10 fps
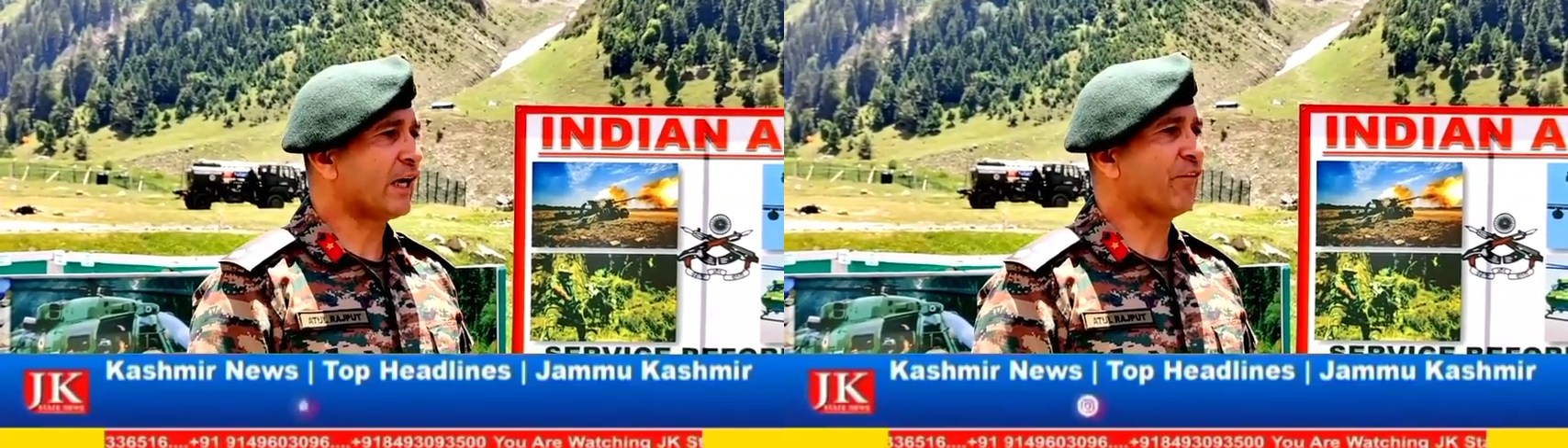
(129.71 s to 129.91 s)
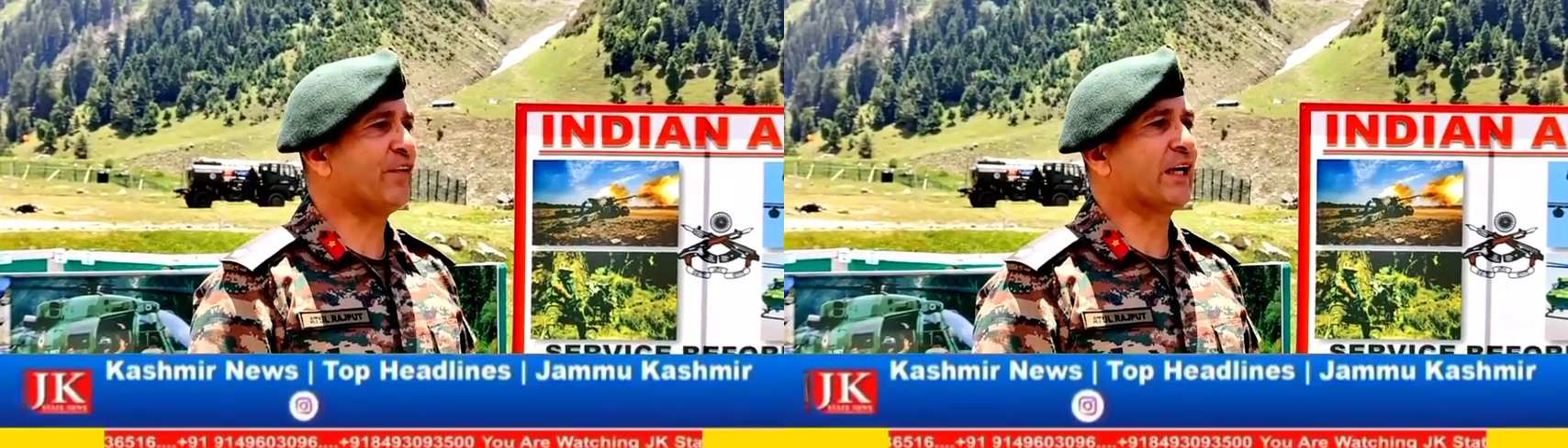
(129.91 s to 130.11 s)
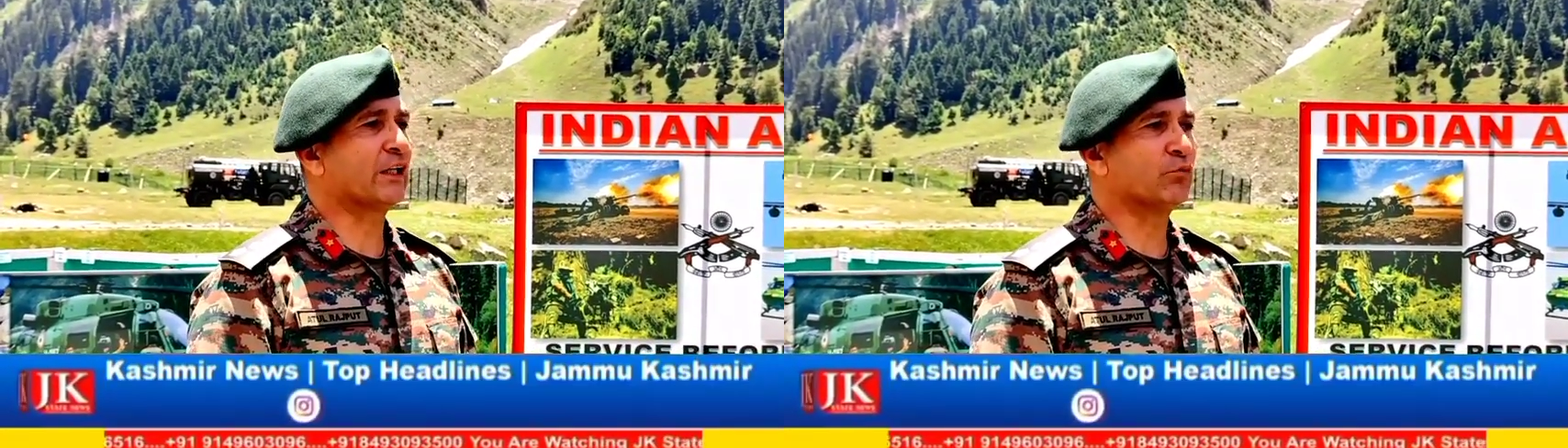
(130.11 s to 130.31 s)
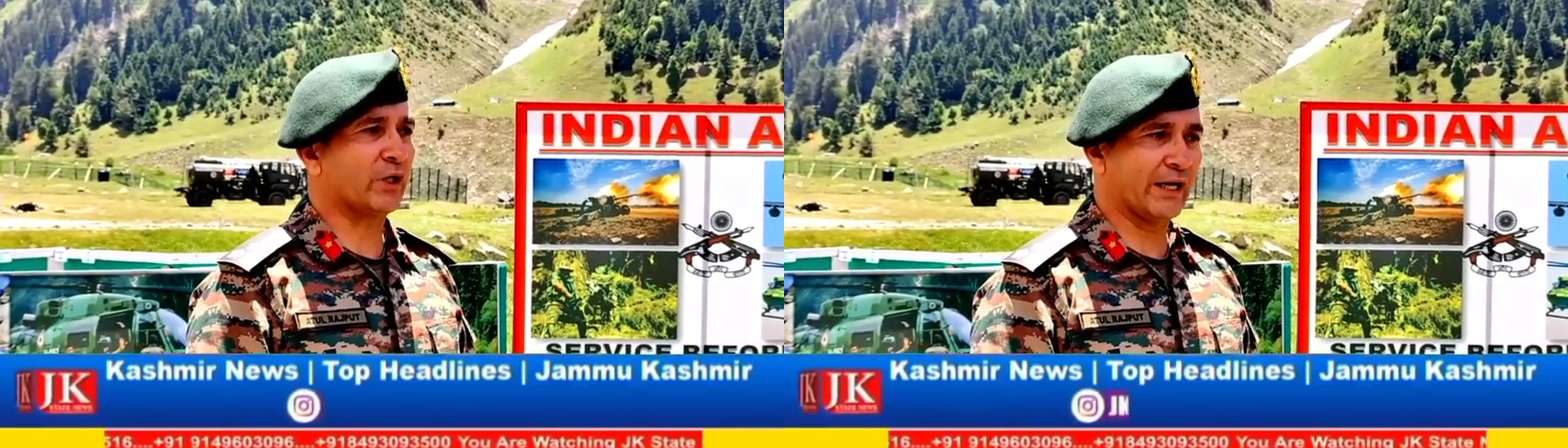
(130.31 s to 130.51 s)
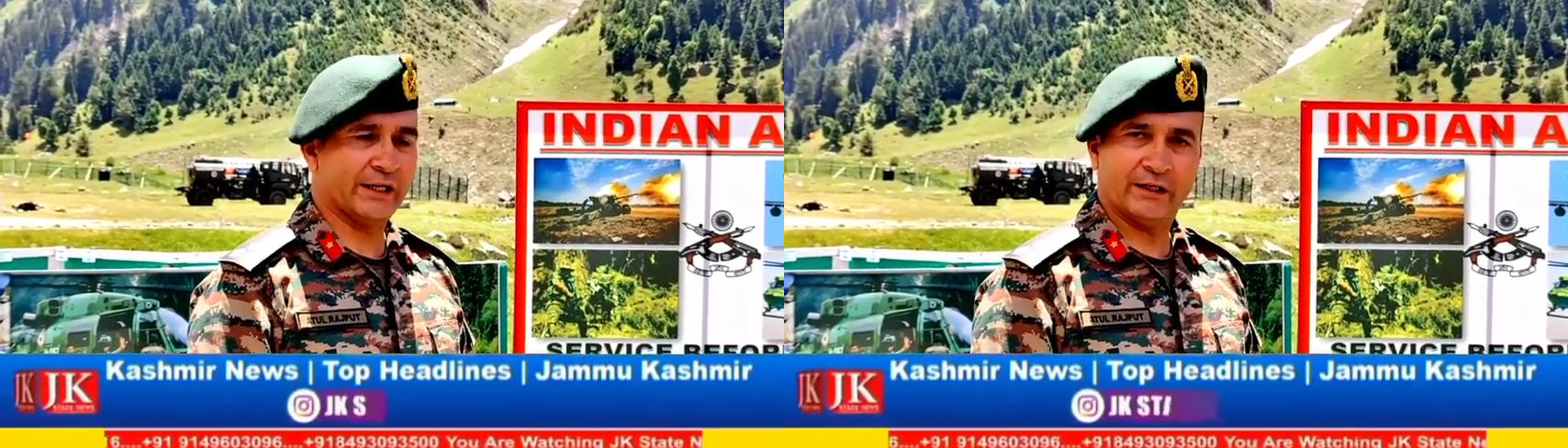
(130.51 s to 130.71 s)
काफी कदम
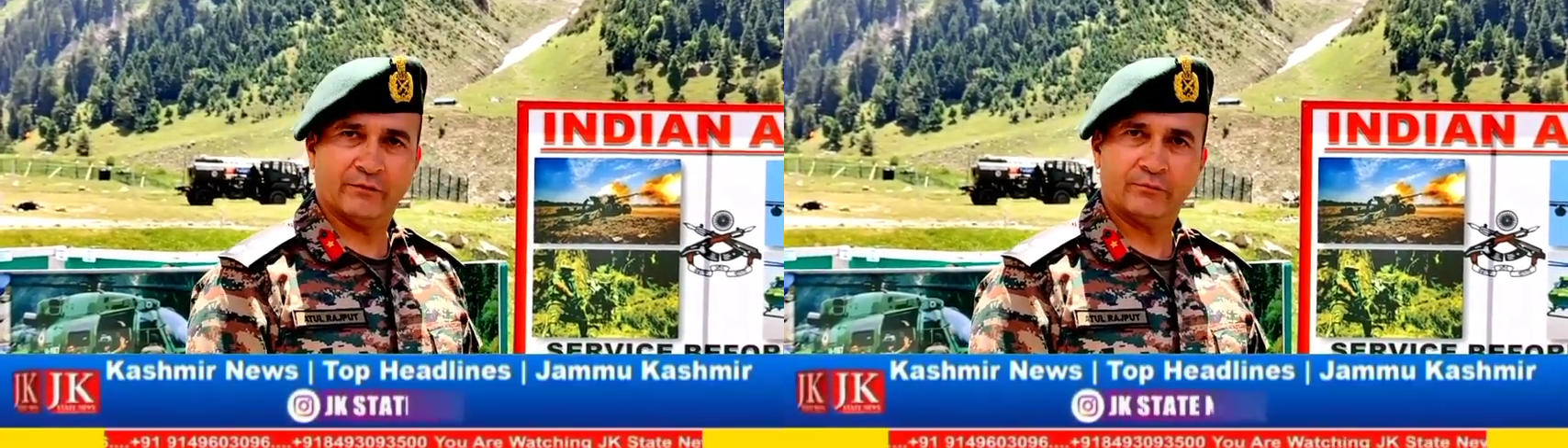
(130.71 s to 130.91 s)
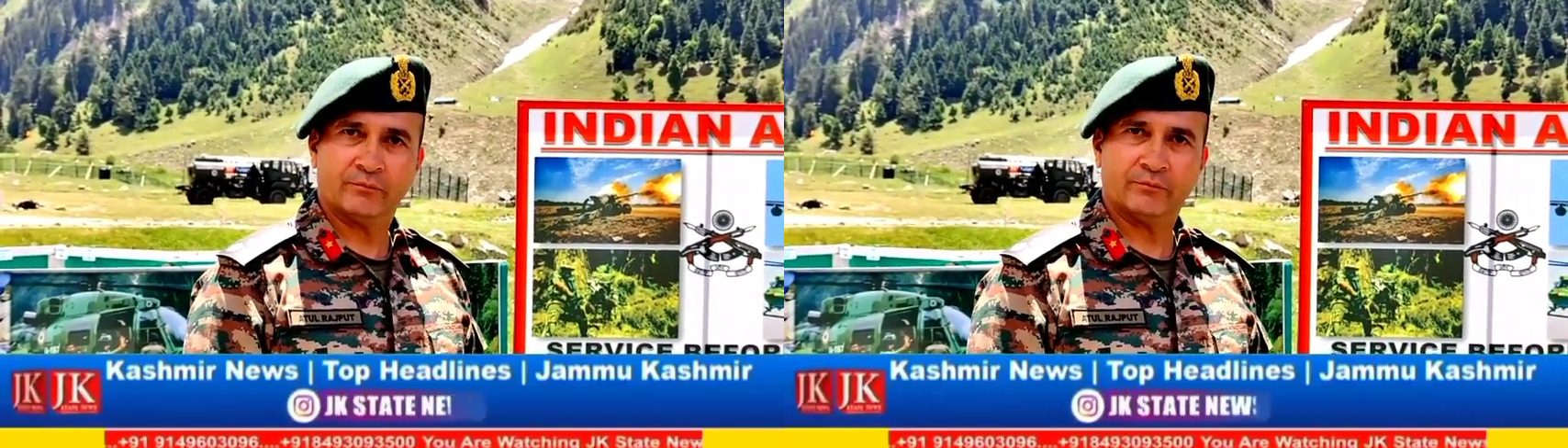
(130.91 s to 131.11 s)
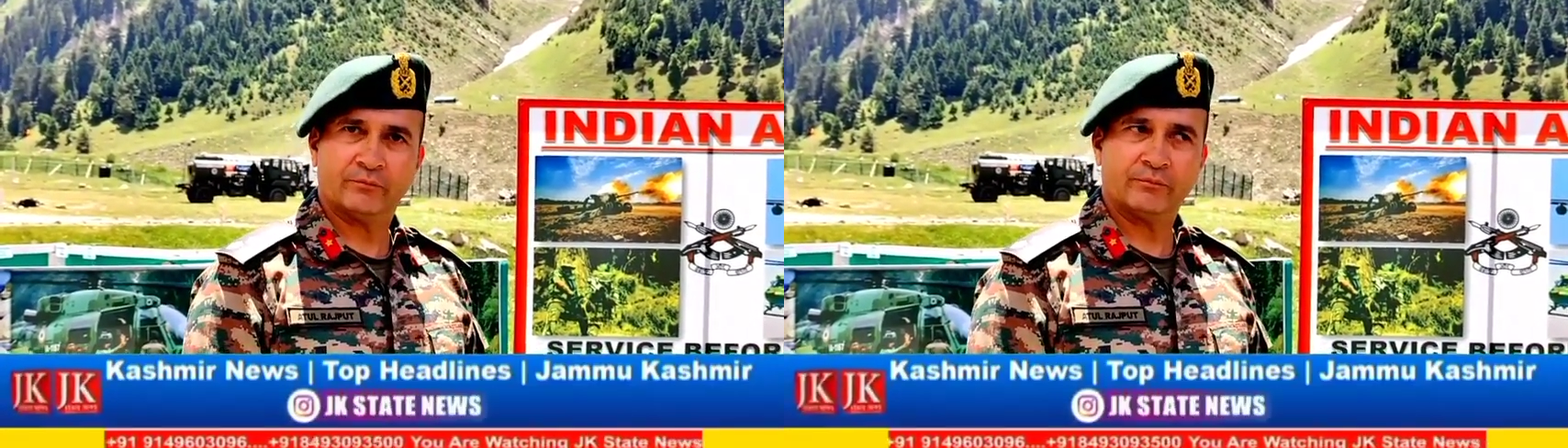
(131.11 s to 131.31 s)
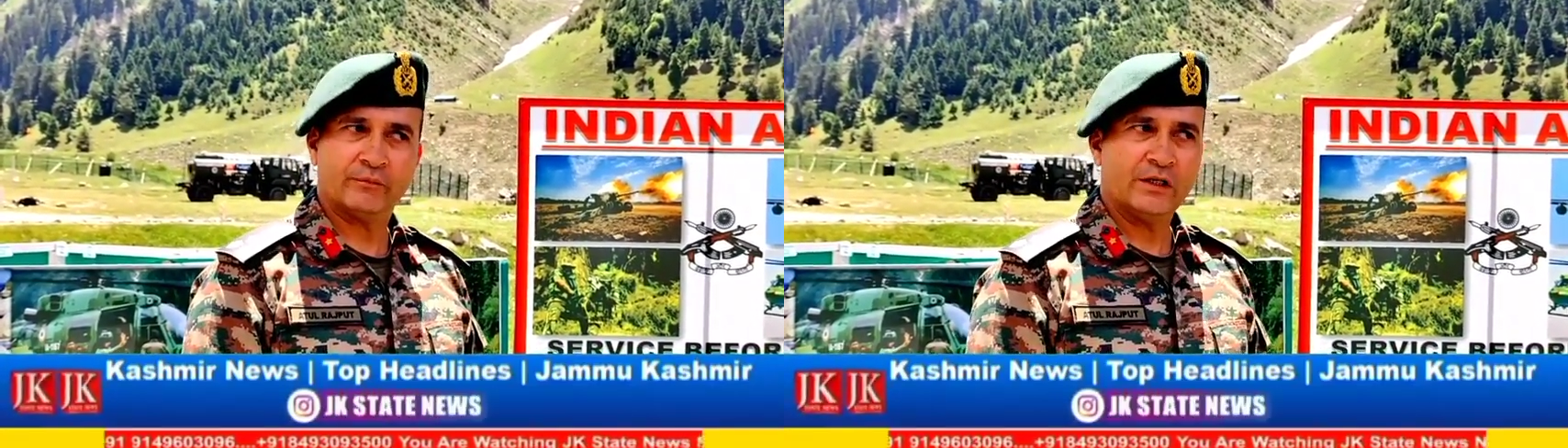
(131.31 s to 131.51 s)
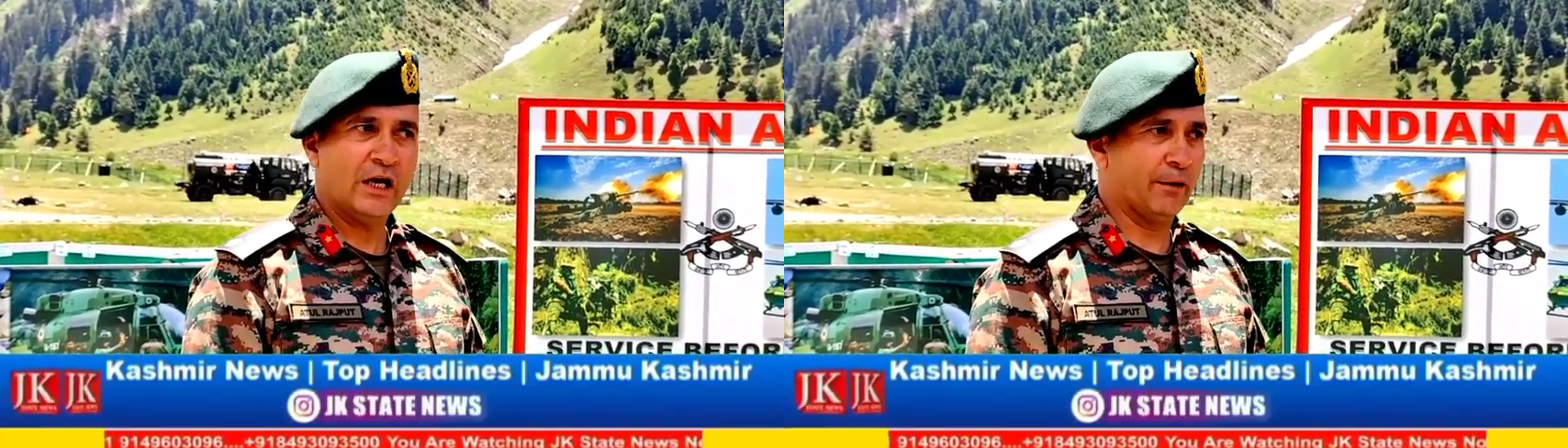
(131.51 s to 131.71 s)
उठाए
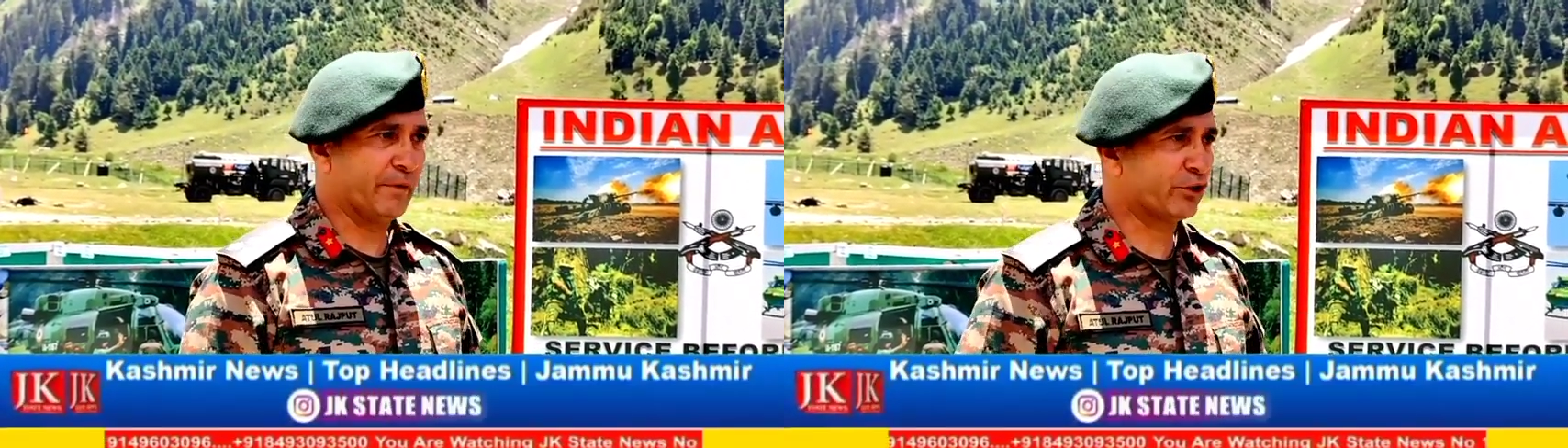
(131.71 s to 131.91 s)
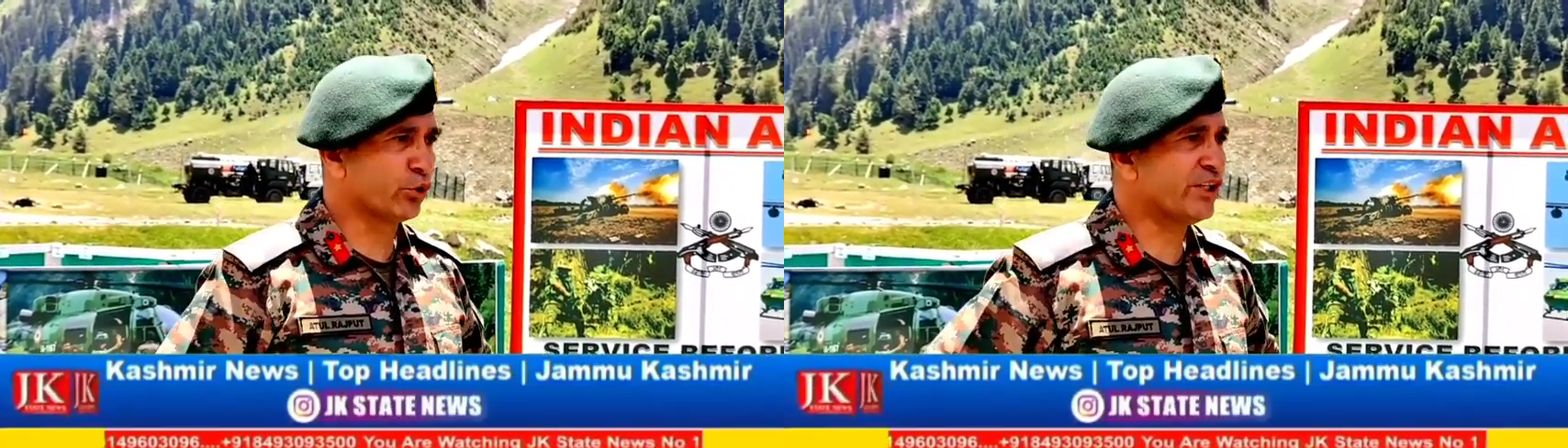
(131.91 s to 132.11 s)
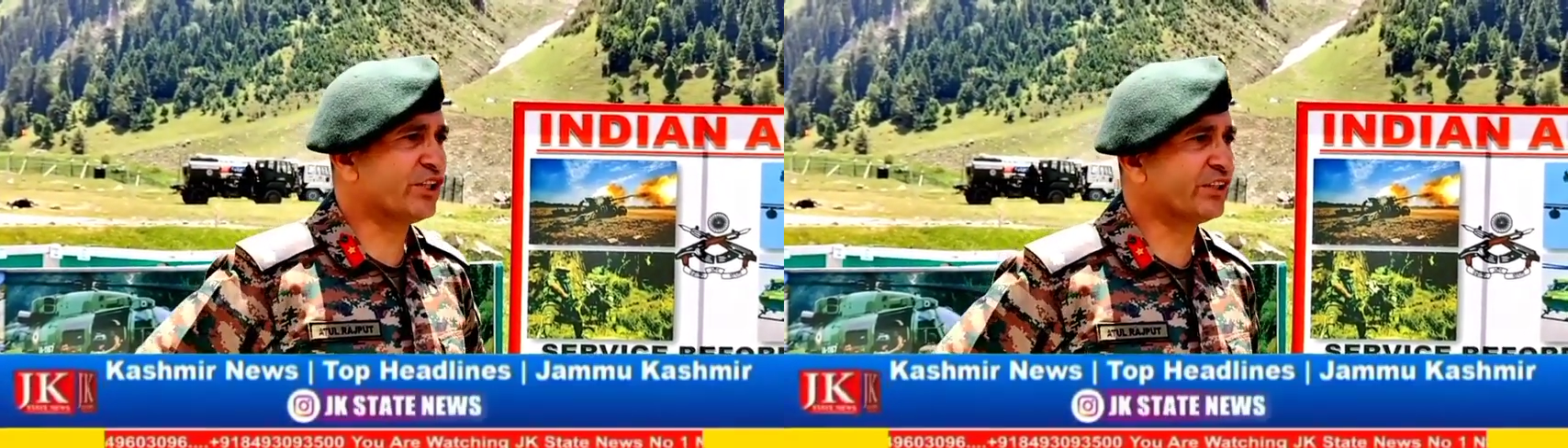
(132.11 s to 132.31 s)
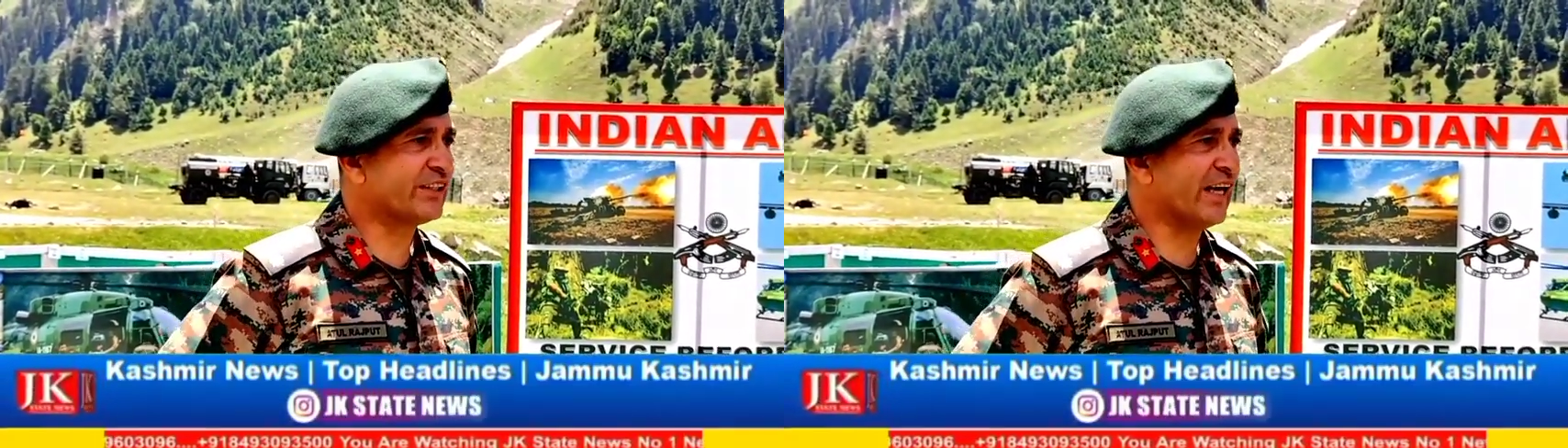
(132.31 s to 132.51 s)
हैं हमने सुनिश्चित